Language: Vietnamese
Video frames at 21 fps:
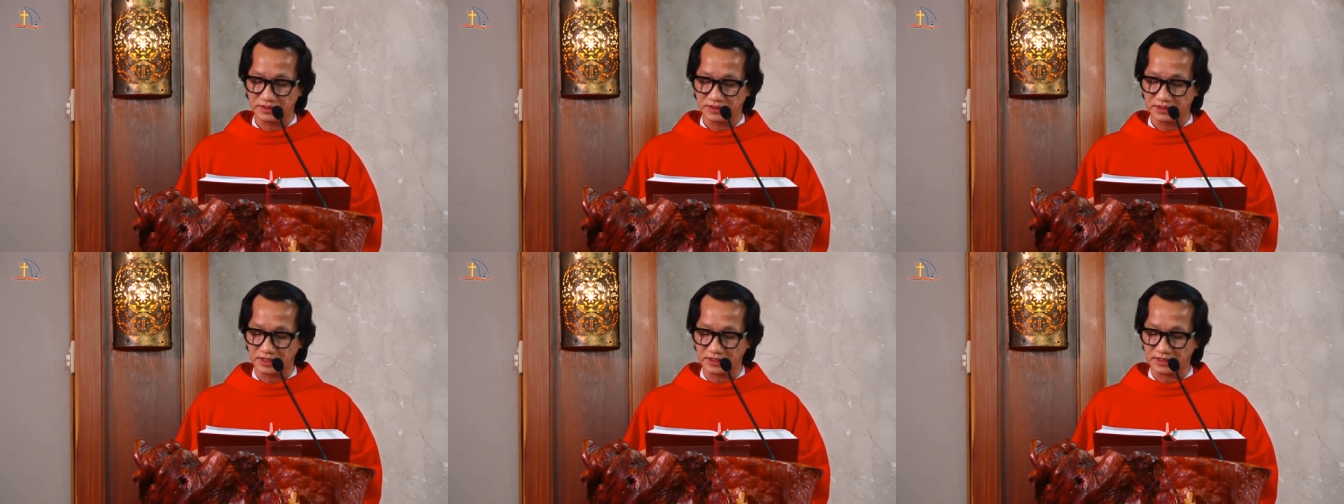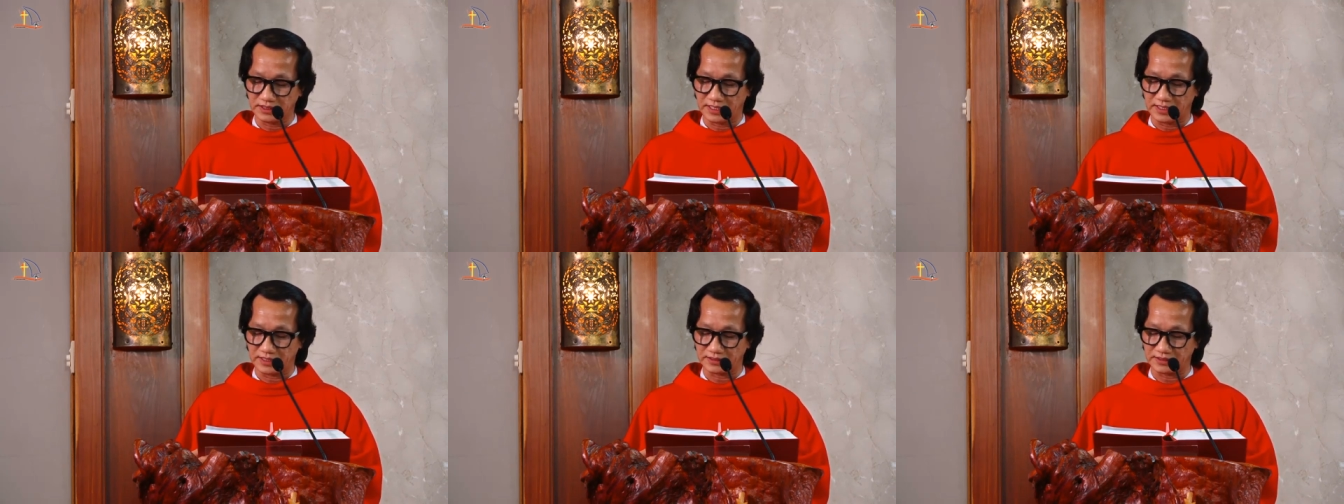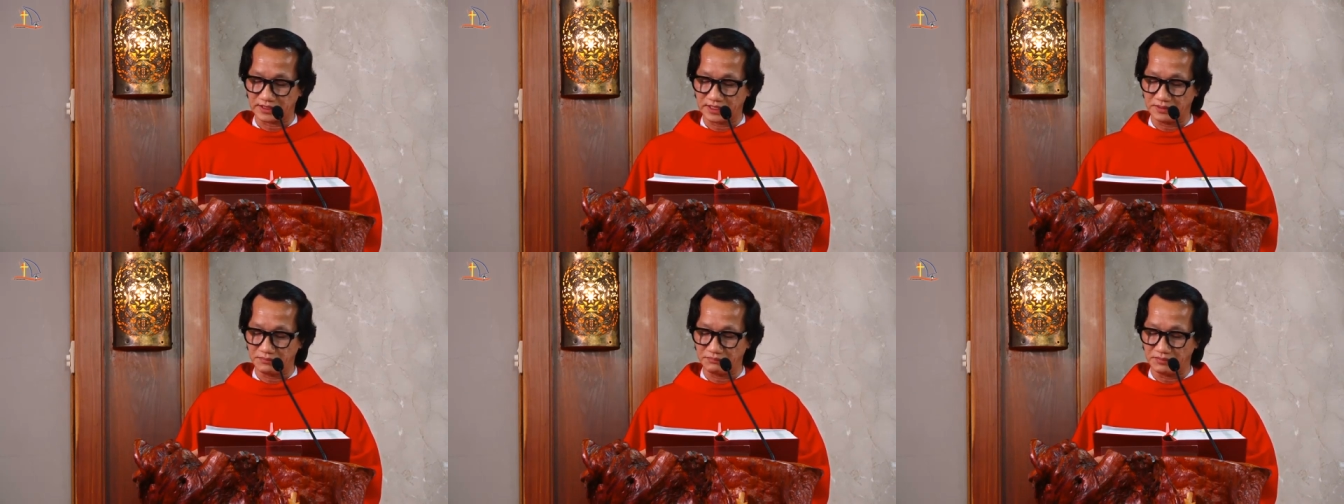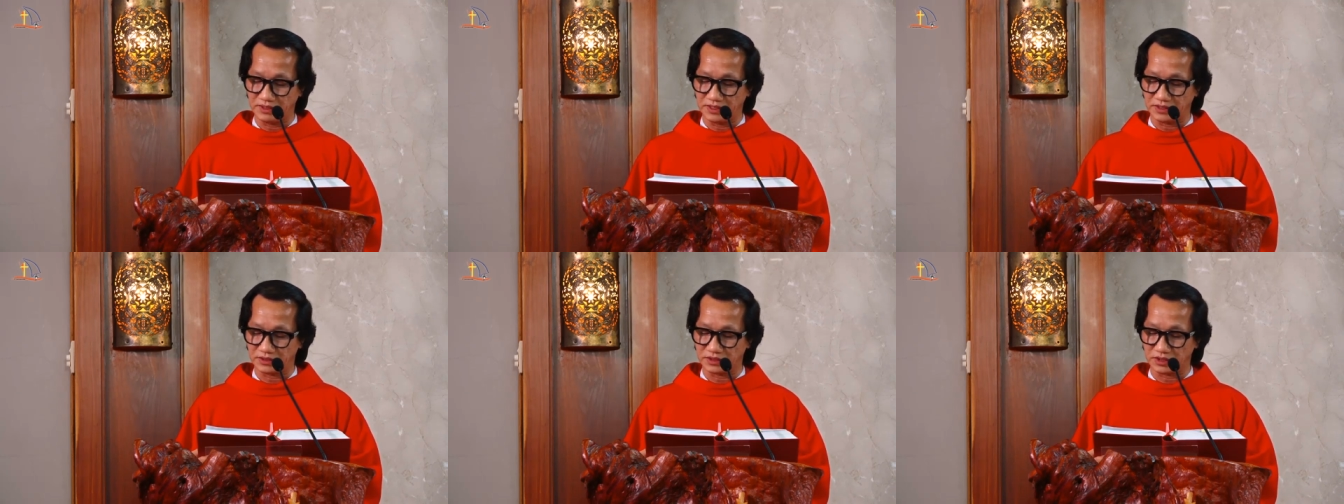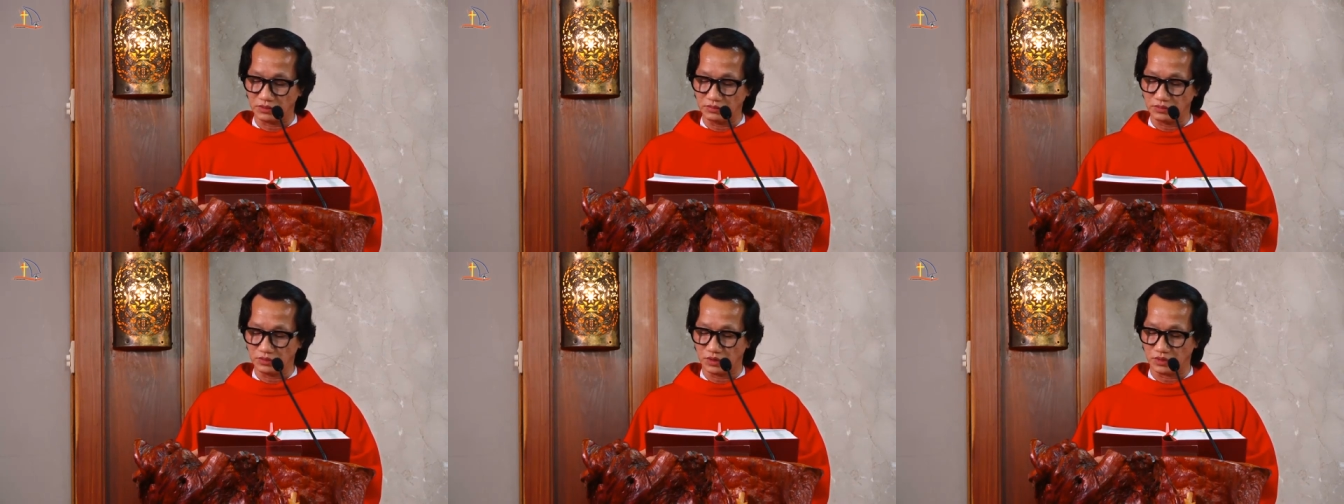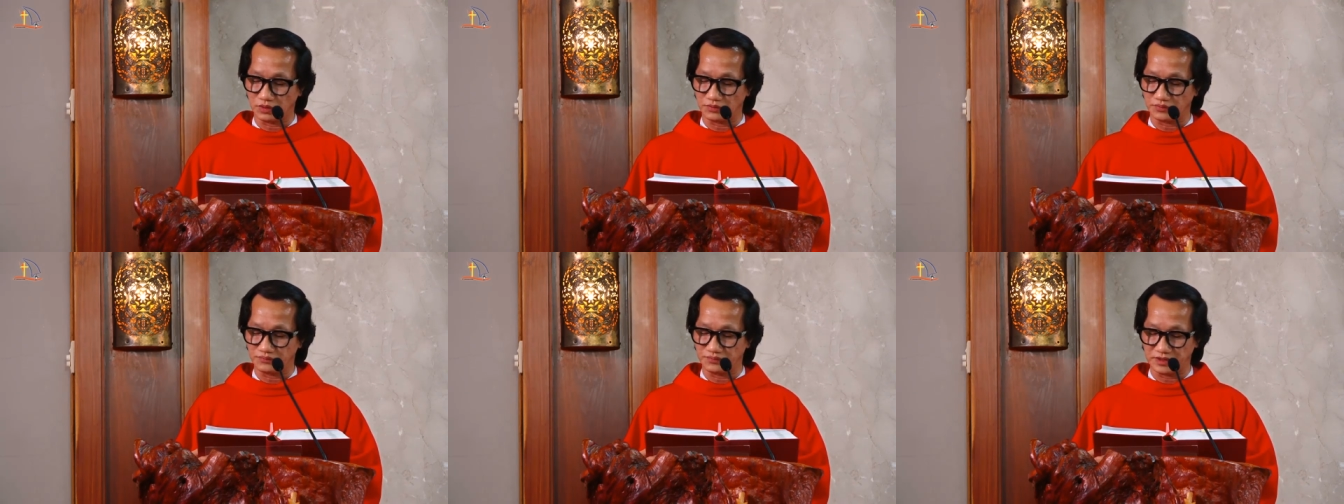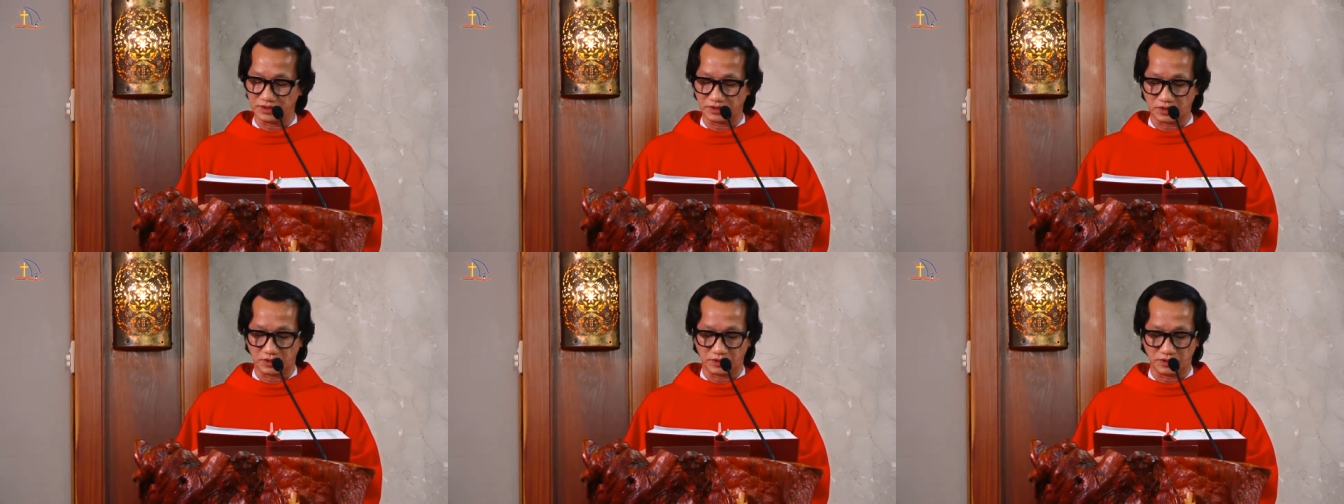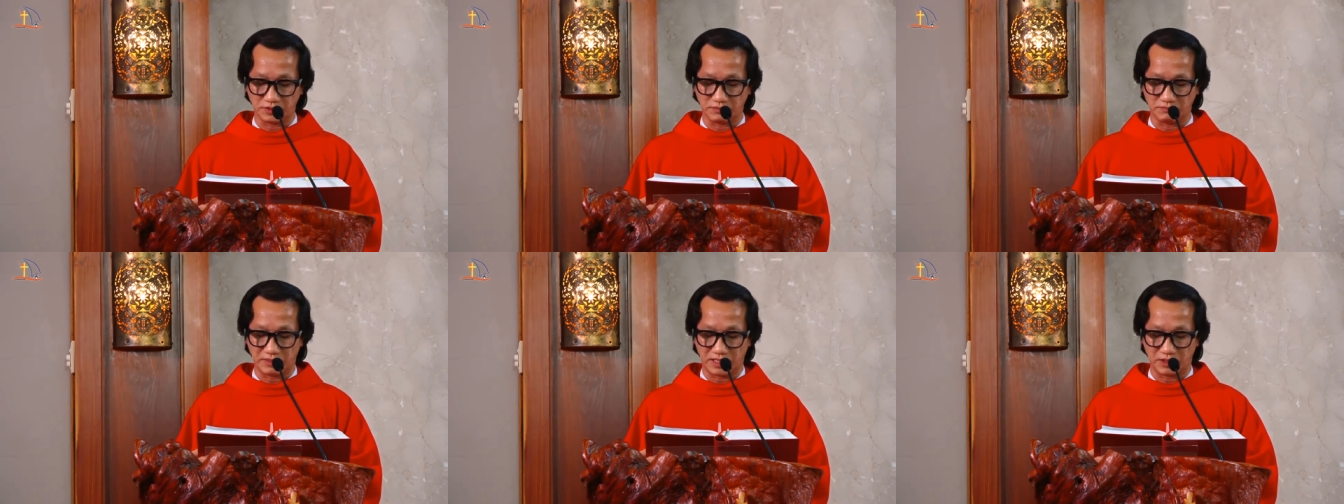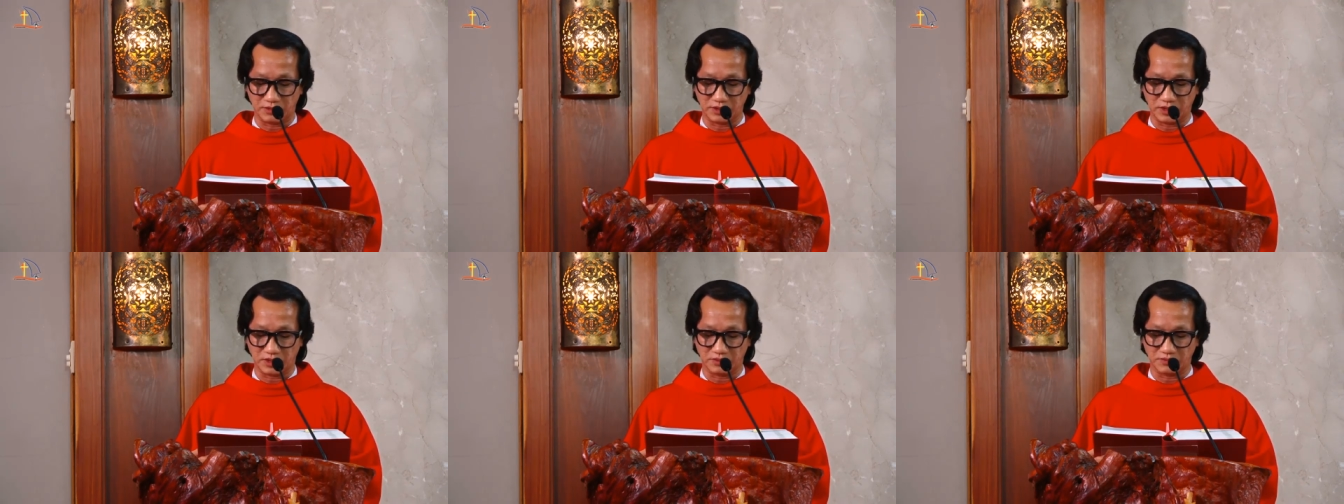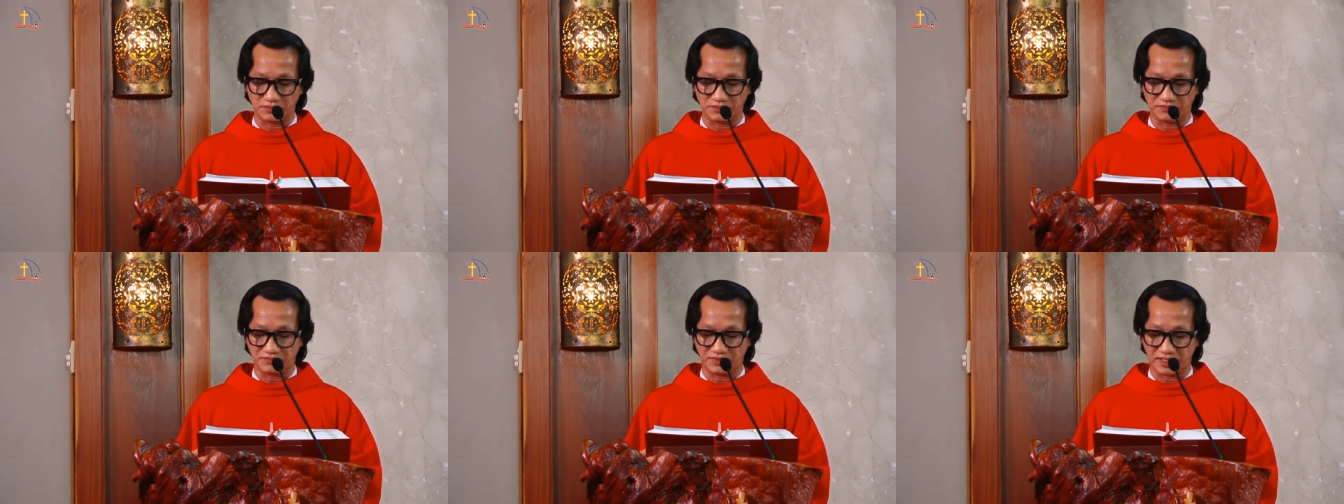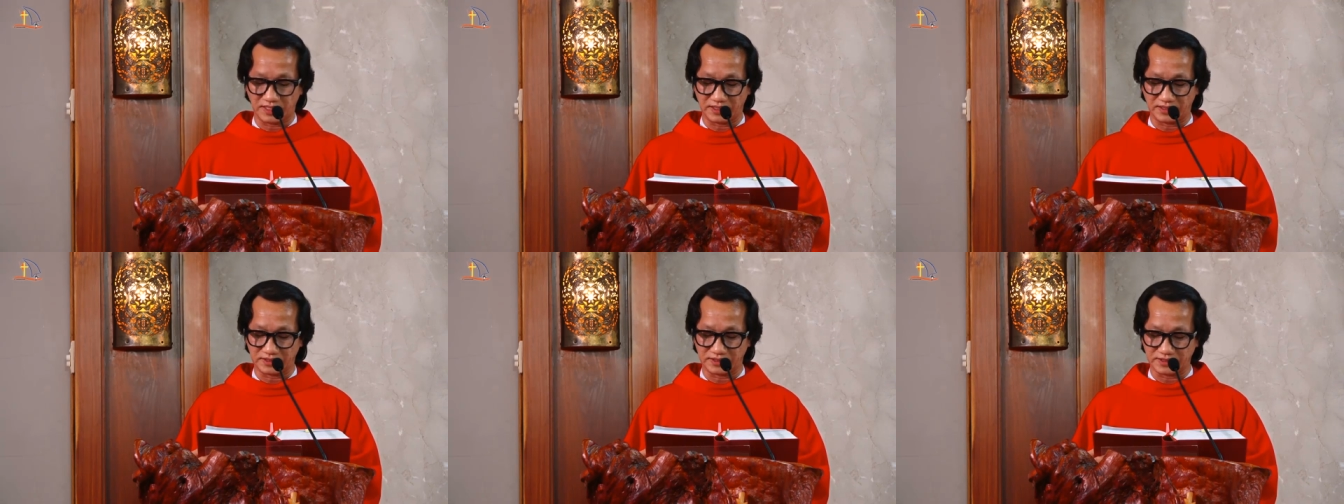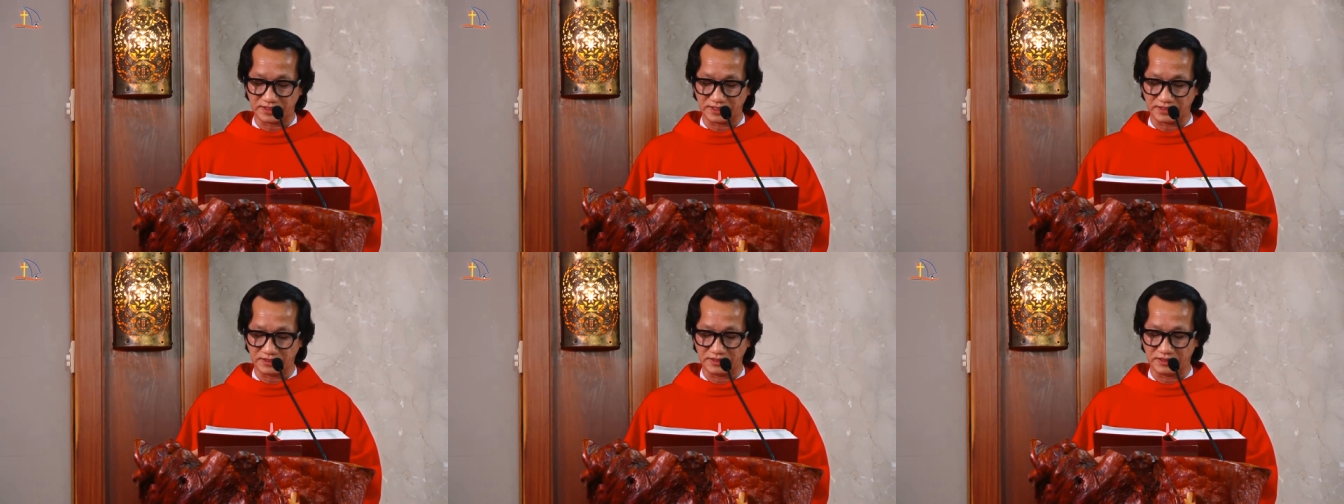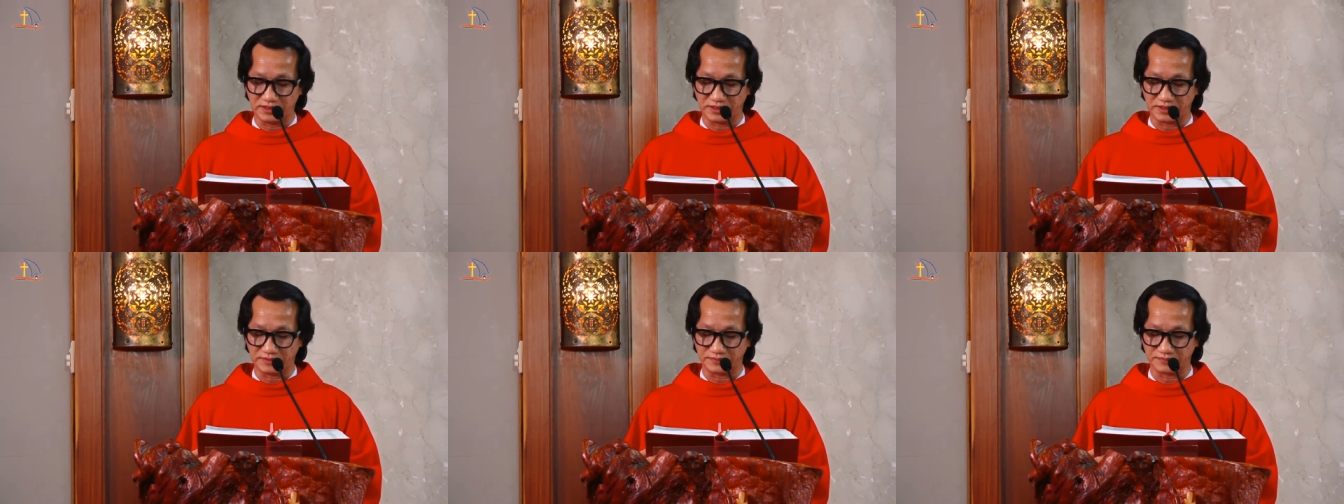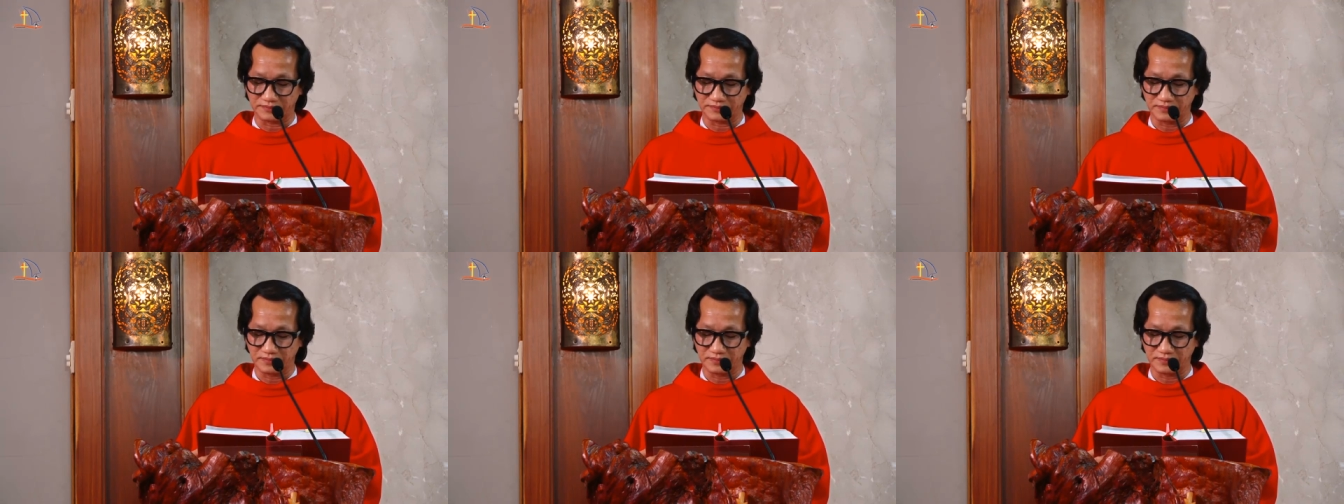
tức là tên bị tống ngục vì tội bạo động và giết người.